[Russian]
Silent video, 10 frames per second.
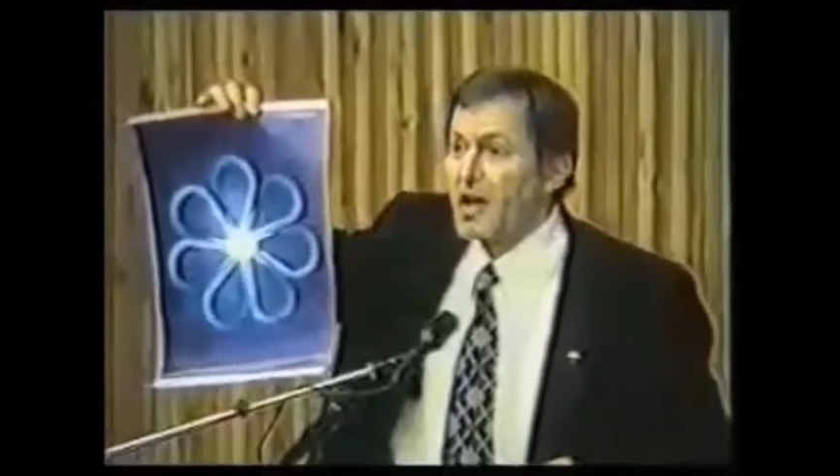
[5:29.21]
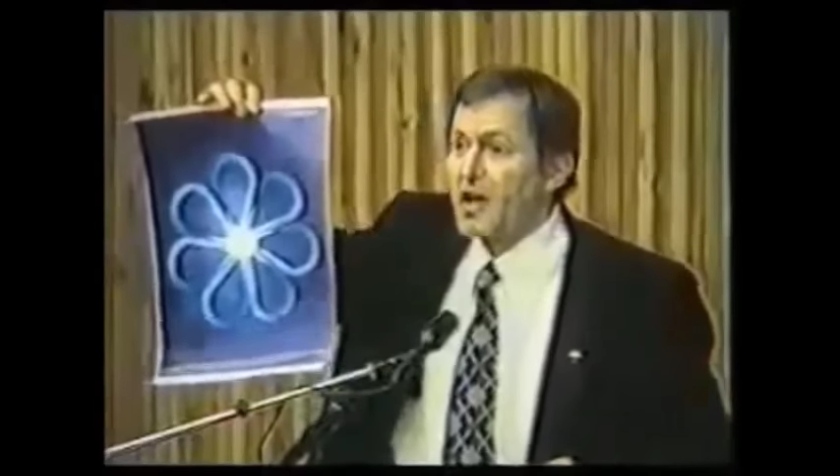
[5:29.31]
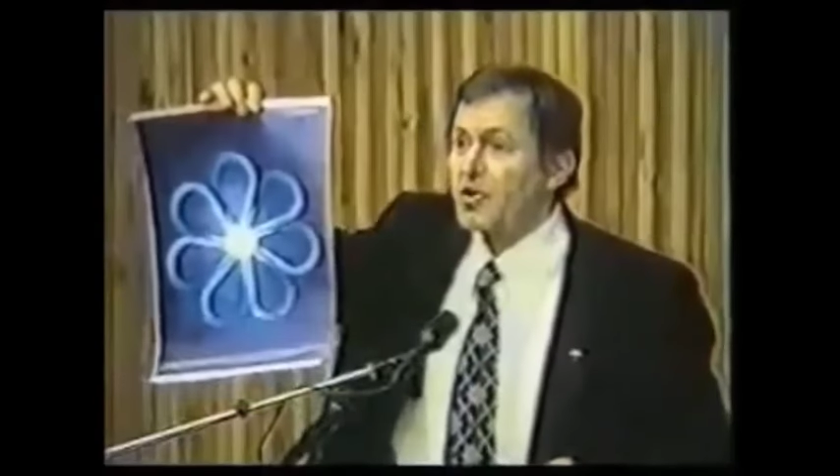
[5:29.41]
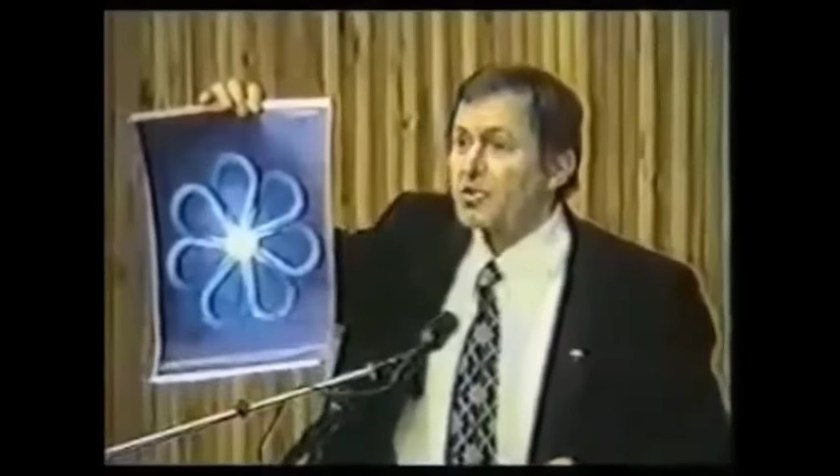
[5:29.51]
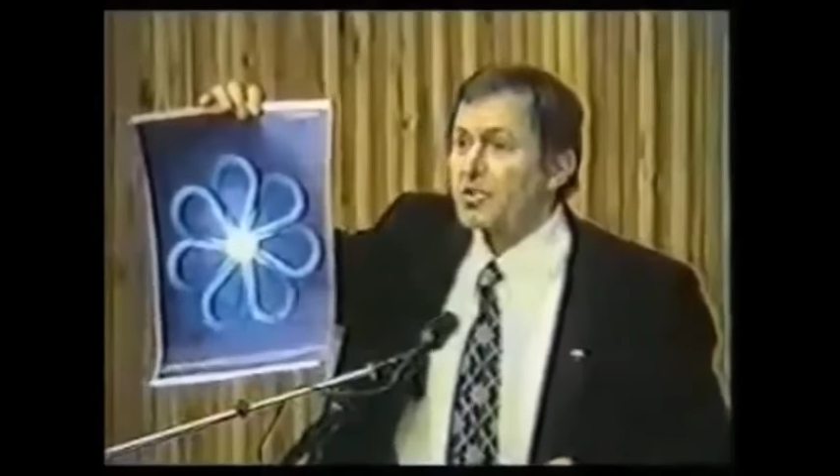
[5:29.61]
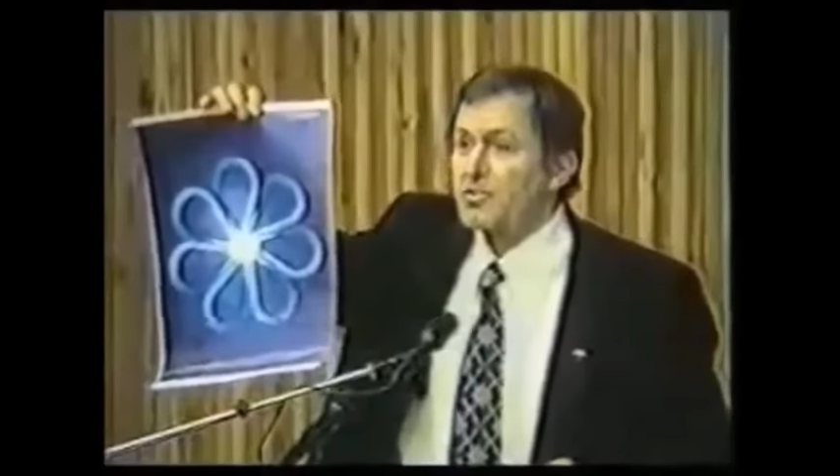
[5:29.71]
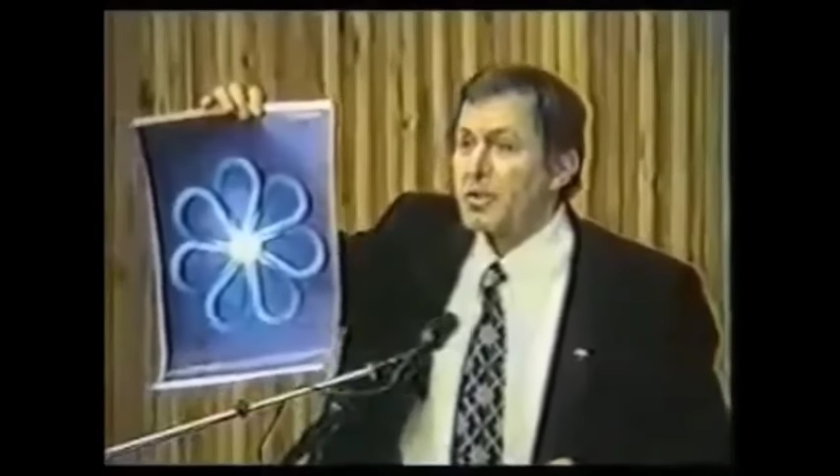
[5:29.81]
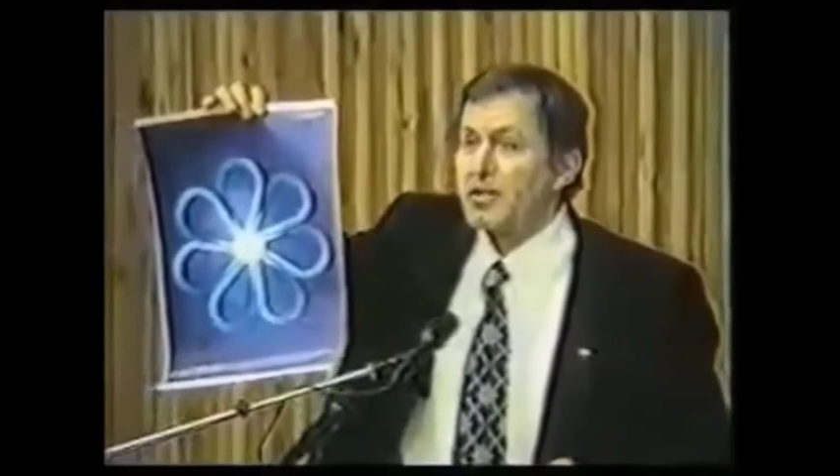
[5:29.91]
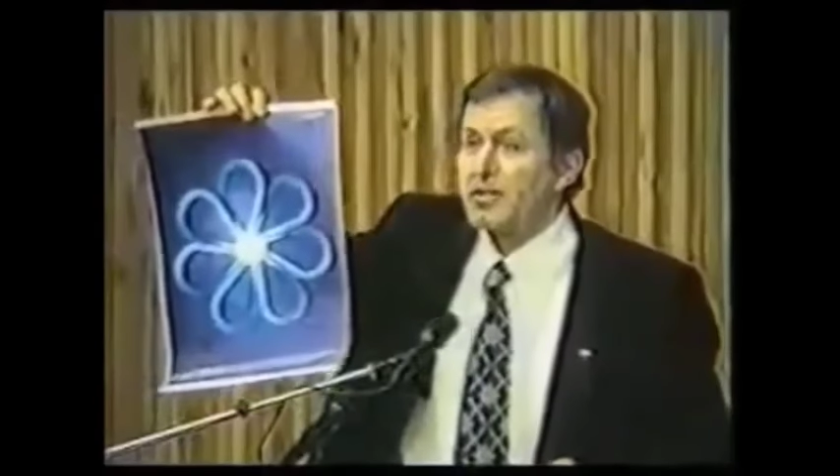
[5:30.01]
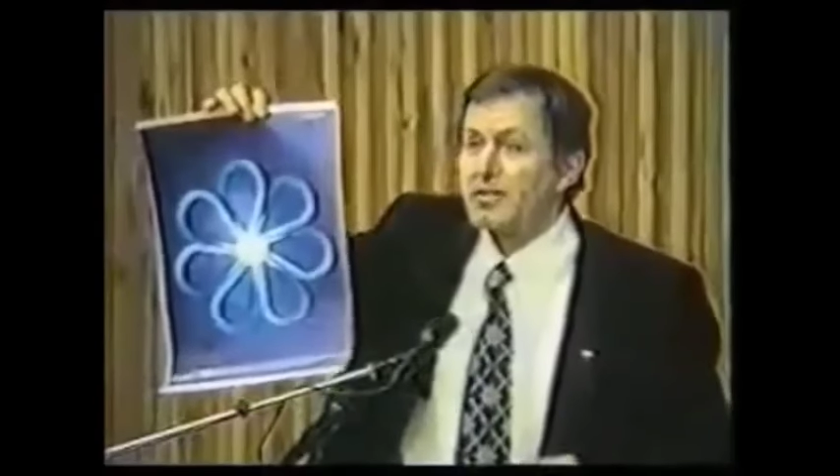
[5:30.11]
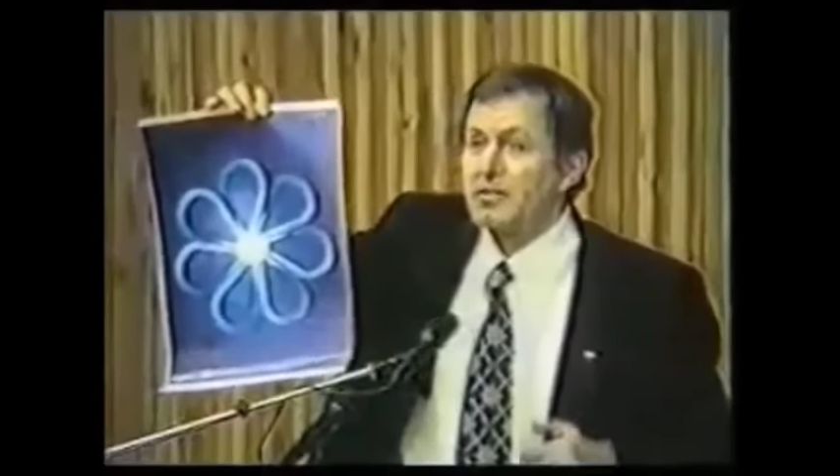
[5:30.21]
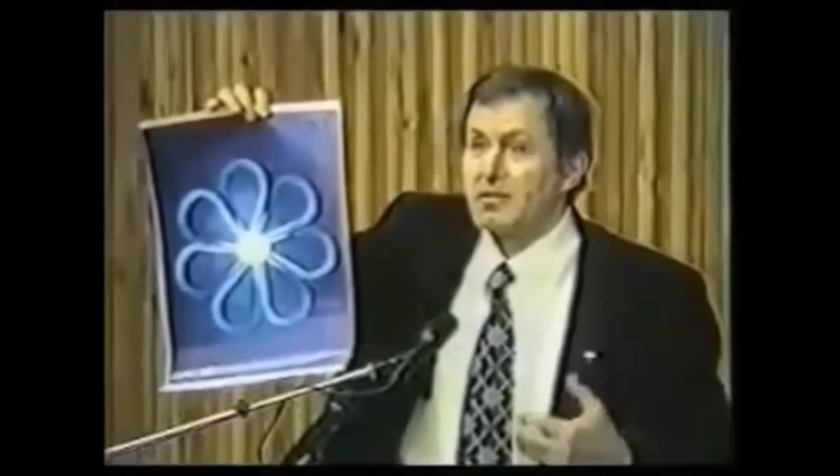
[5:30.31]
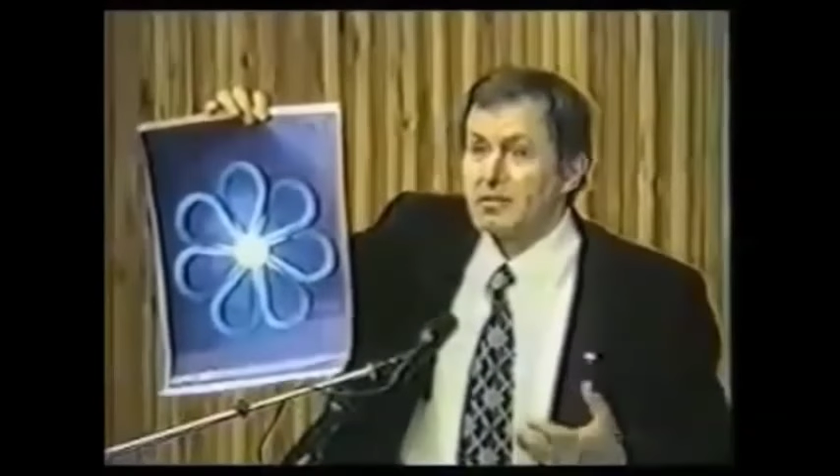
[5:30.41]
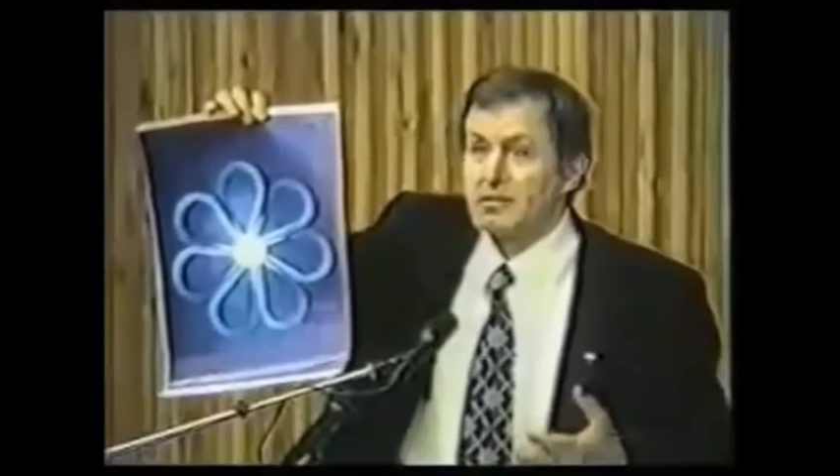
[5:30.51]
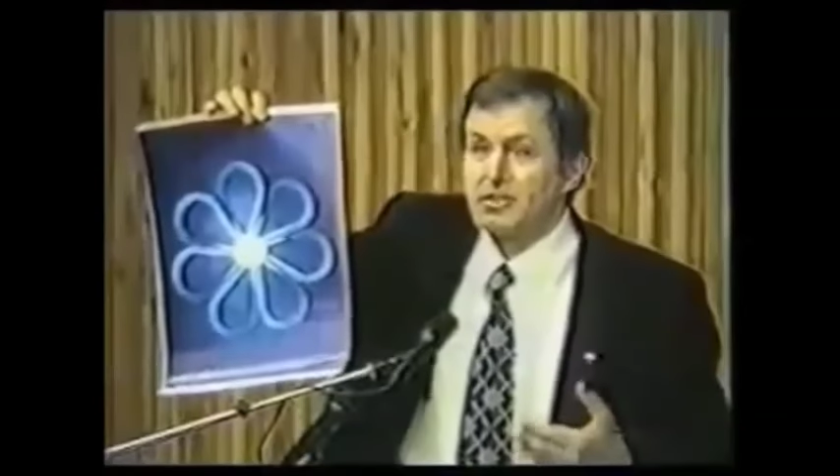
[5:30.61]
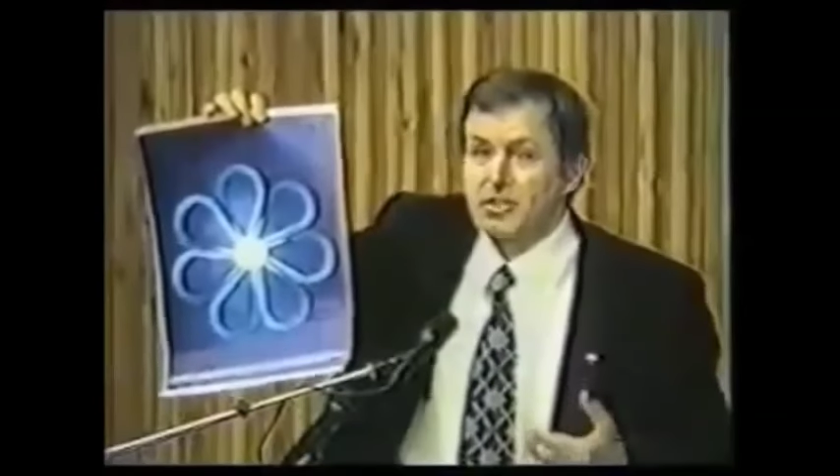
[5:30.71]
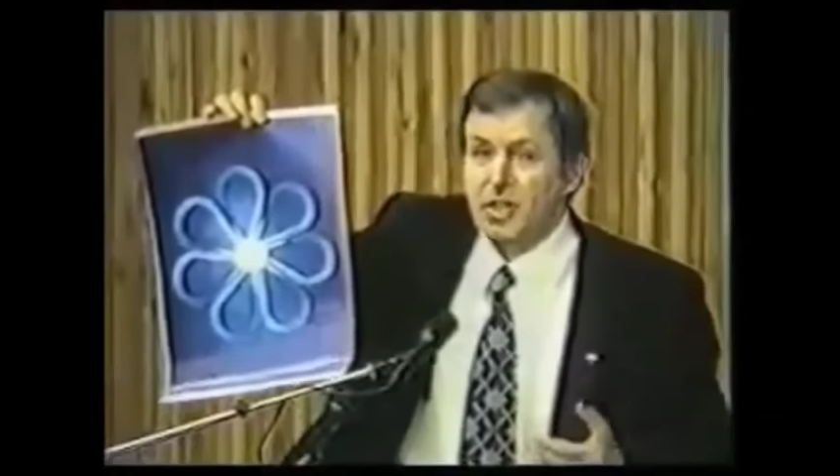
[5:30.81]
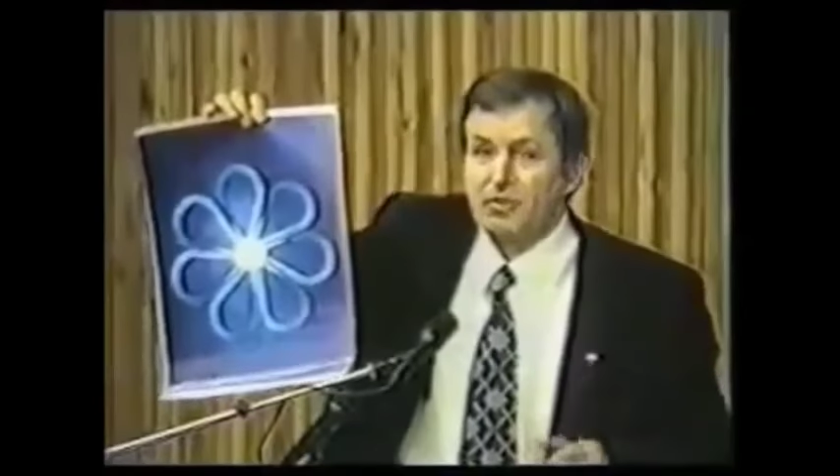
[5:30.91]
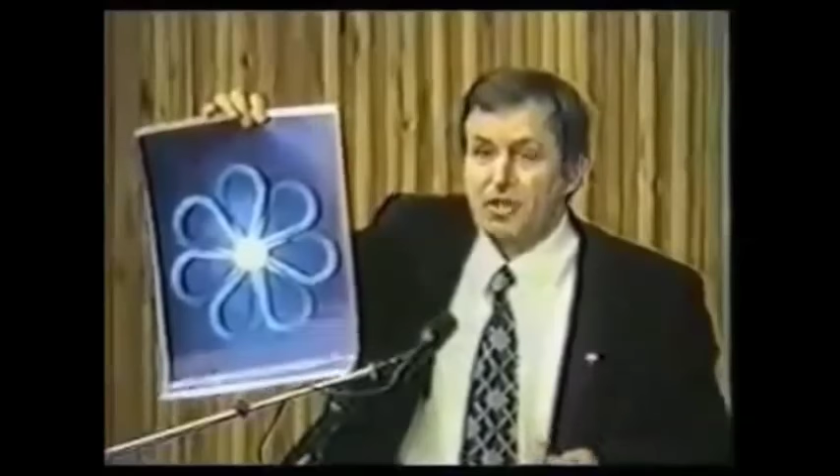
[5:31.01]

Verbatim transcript: хаосом, как э,